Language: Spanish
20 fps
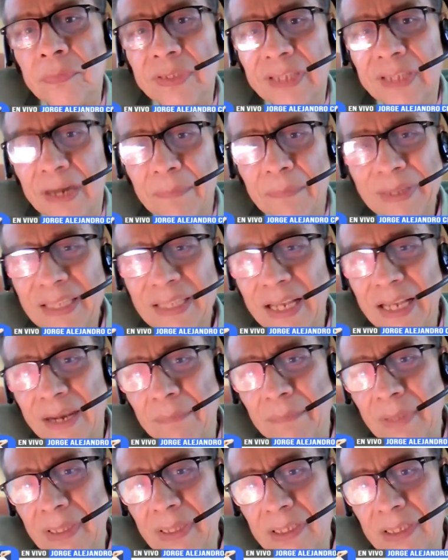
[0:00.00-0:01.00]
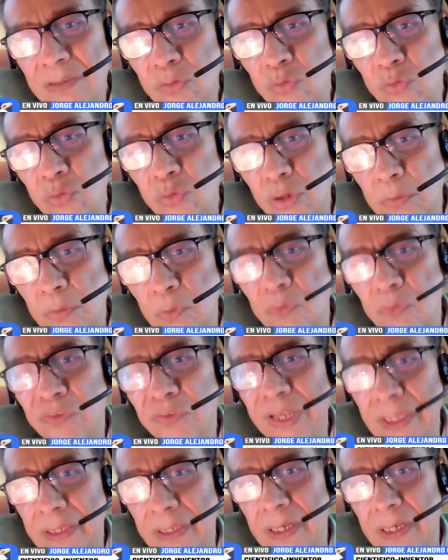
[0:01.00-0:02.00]
dramáticamente estos últimos
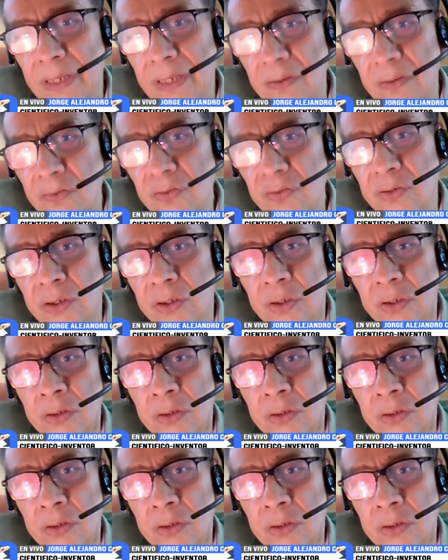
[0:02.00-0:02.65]
20 años.